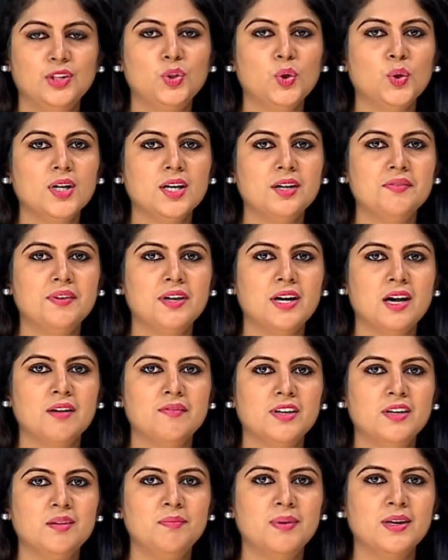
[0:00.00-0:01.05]
துக்ளக்
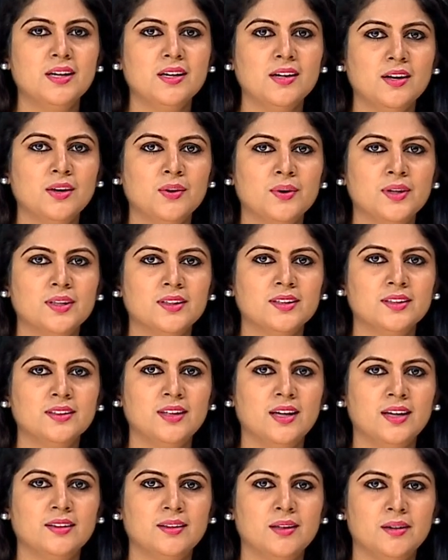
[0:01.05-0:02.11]
விழாவில் பெரியார் குறித்து
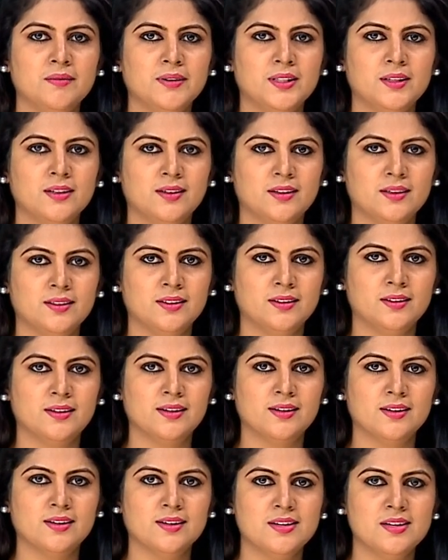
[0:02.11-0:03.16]
தான் தெரிவித்த
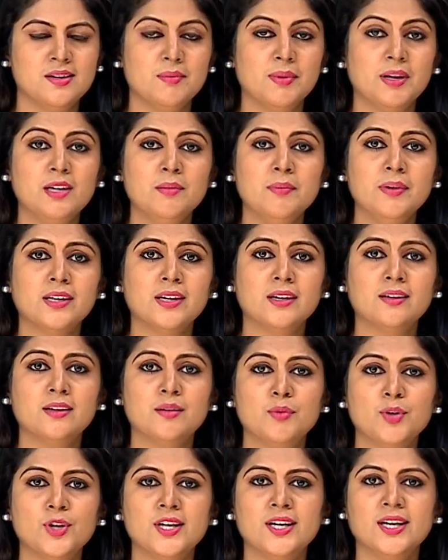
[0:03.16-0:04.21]
கருத்துக்களுக்கு மன்னிப்பு
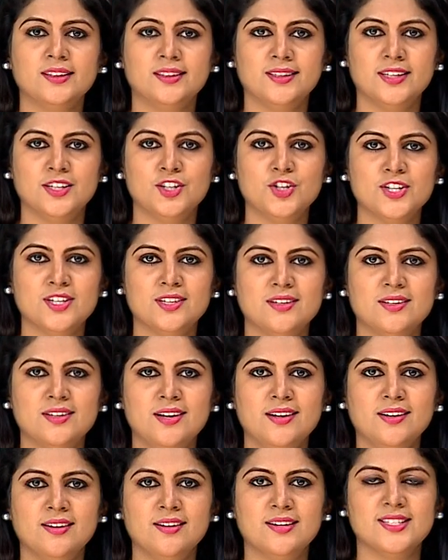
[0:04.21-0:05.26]
கேட்க முடியாது என்று
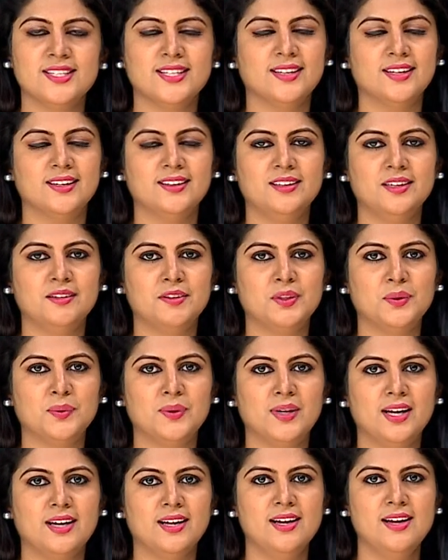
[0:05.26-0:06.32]
நடிகர் ரஜினிகாந்த்
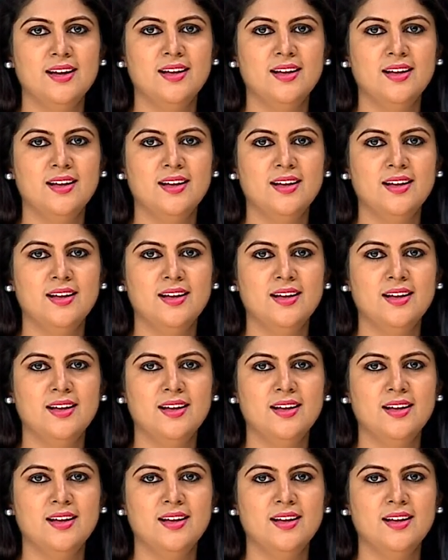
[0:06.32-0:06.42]
தெரிவித்துள்ளார்